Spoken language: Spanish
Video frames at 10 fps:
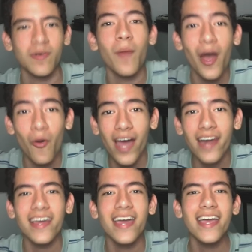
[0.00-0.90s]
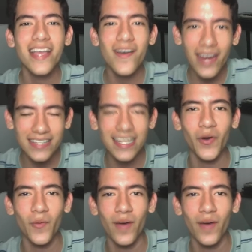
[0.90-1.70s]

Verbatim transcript: Vamos a jugar y a ver qué tal nos